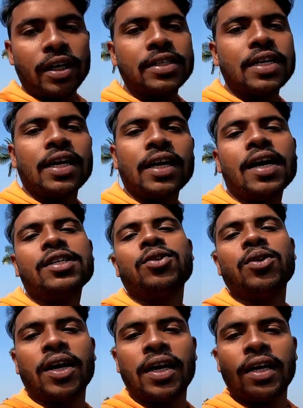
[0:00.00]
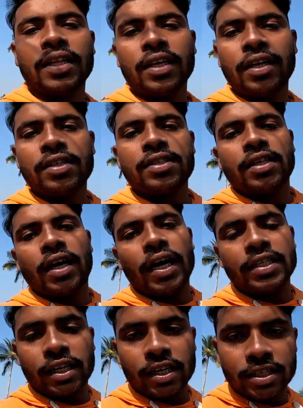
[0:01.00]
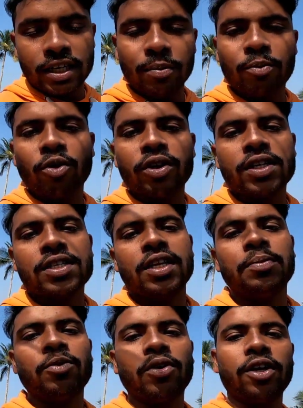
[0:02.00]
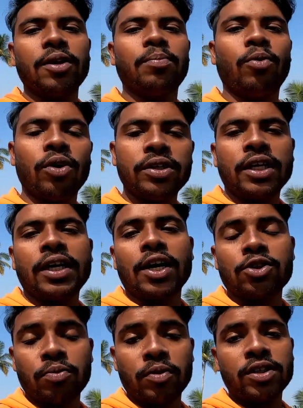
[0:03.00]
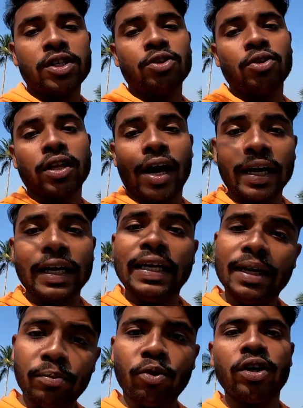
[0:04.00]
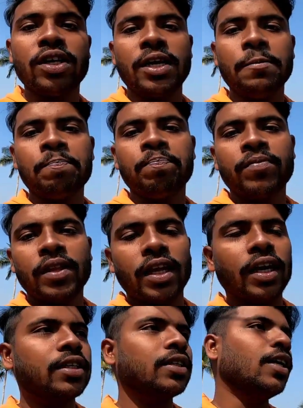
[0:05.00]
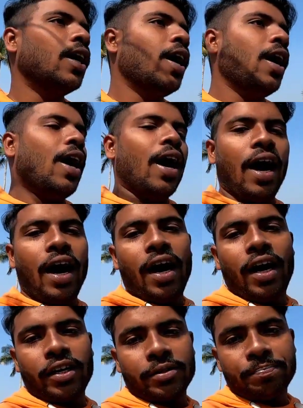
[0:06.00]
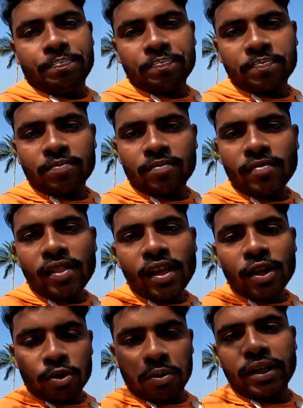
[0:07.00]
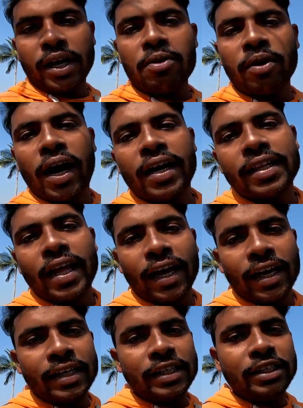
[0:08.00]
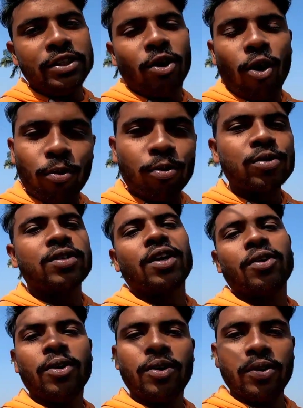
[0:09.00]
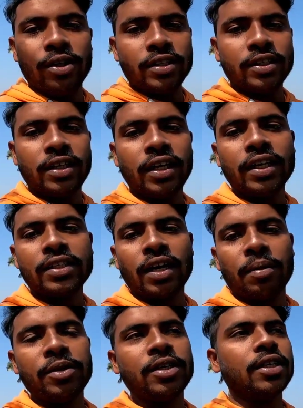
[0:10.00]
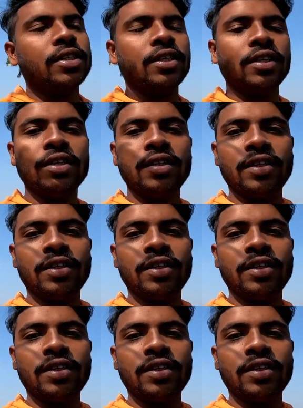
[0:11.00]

মার্কেট যেখানটা আছে ওইখানটাতে গাড়ি চাকাটা স্লিপ করে যায় স্লিপ করে গিয়ে পড়ে যায় কাস্টমার যে ছিল তাকে নিয়ে পড়ে যায় ঠিক আছে আর তোমাদেরকে এখন গাড়িটা দেখাই কি অবস্থা হয়ে রয়েছে ঠিক আছে আমি জাস্ট